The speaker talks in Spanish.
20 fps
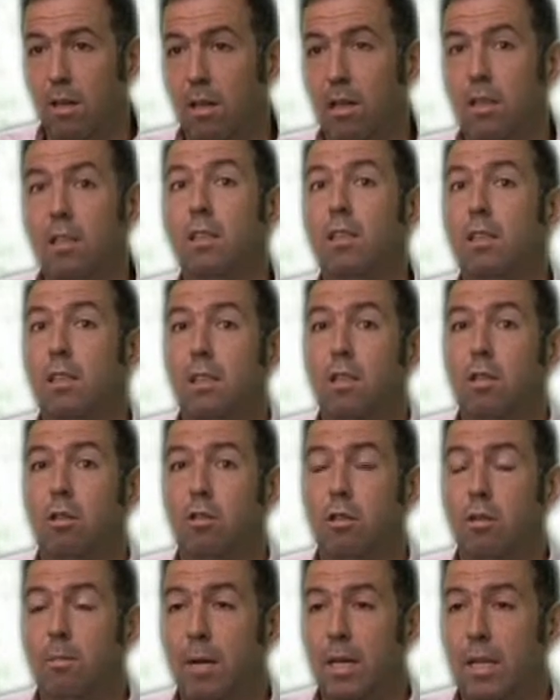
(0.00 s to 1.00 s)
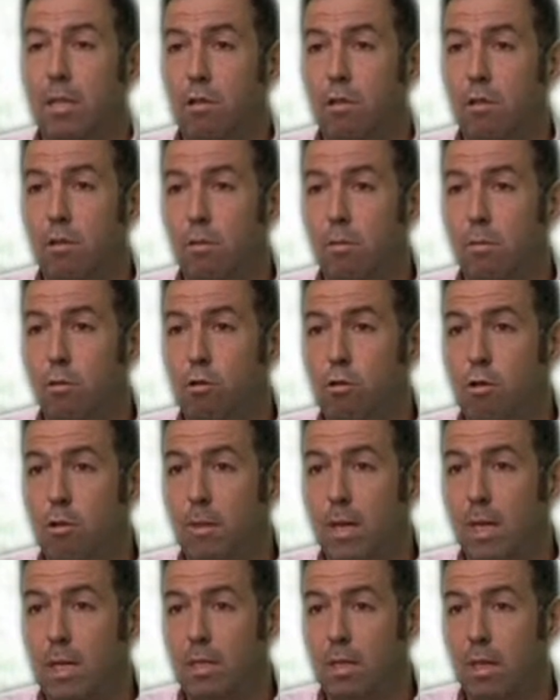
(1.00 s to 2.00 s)
En ese sentido se pareció mucho
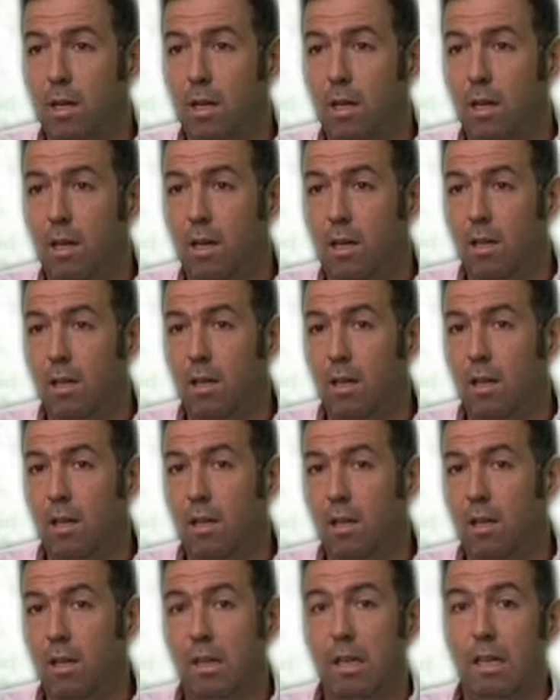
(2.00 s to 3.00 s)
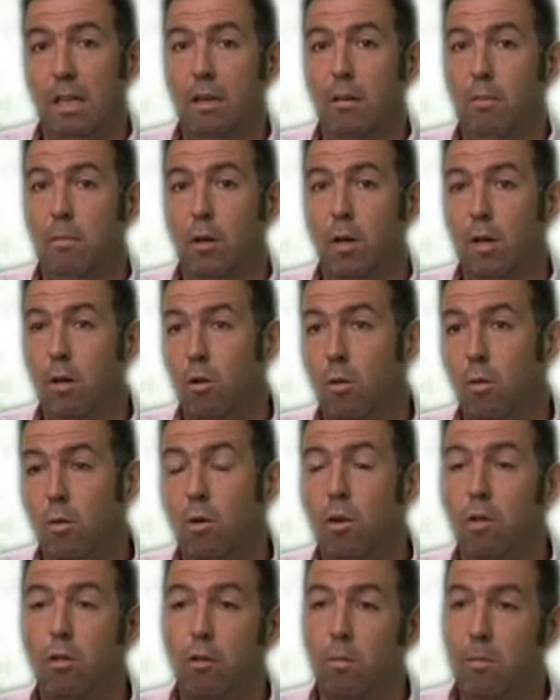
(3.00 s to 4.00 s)
más a, eh, por ahí lo que hubo
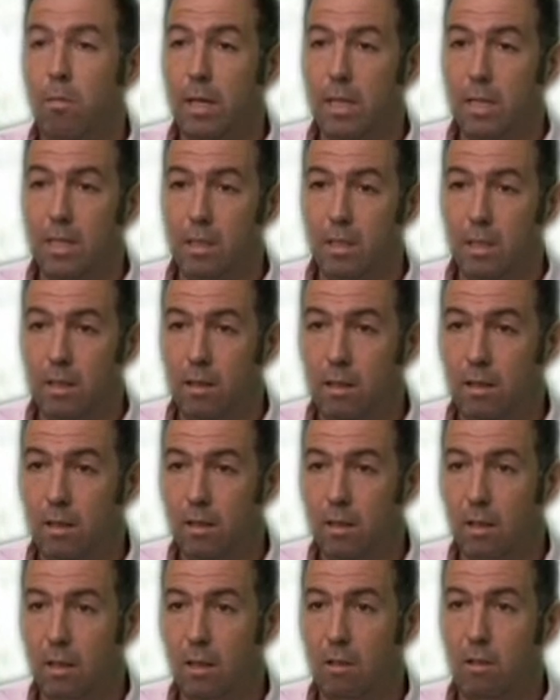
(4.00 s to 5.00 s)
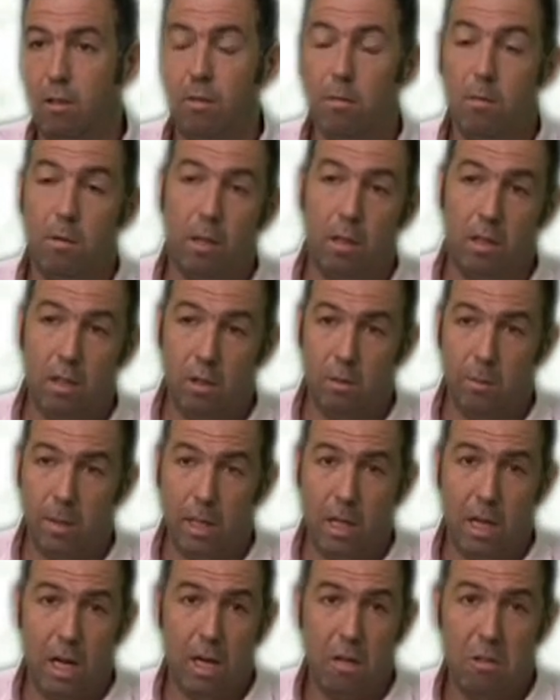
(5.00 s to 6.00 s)
en otros países este,
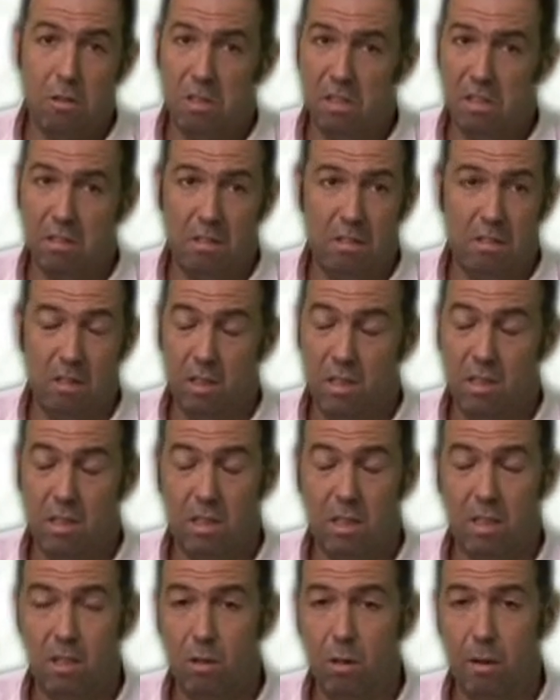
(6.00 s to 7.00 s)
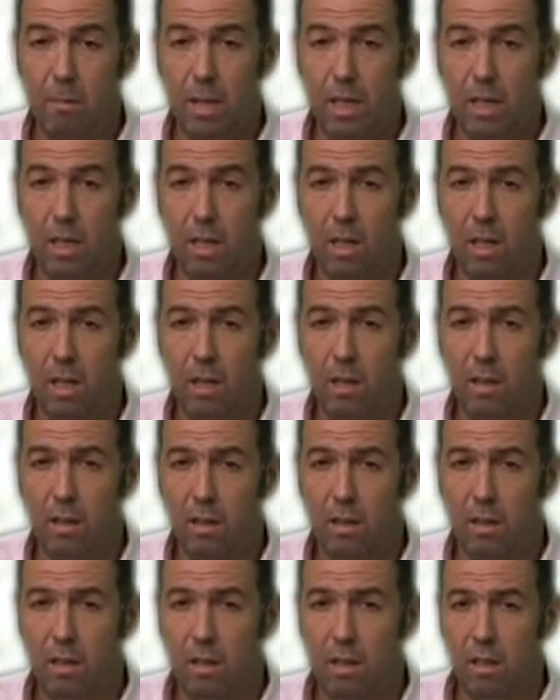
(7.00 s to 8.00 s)
latinoamericanos, en, Centroamérica
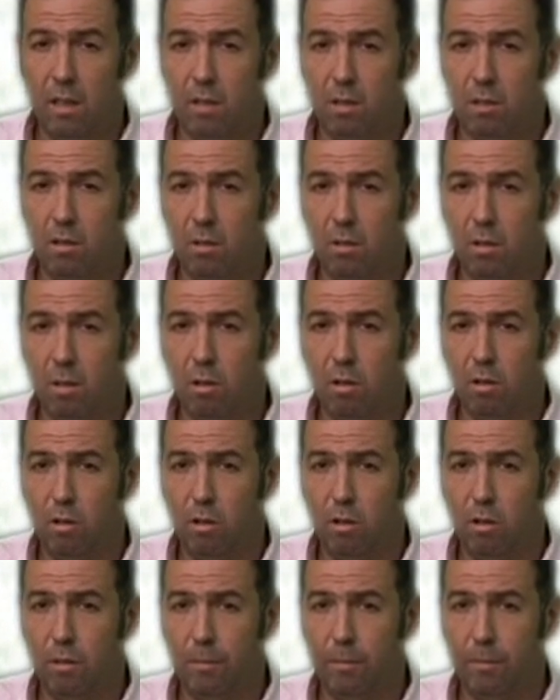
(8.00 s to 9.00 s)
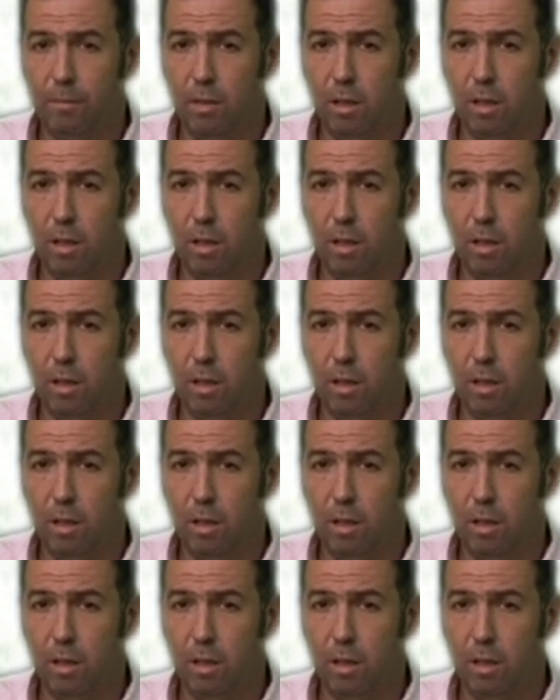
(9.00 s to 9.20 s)
sobre todo.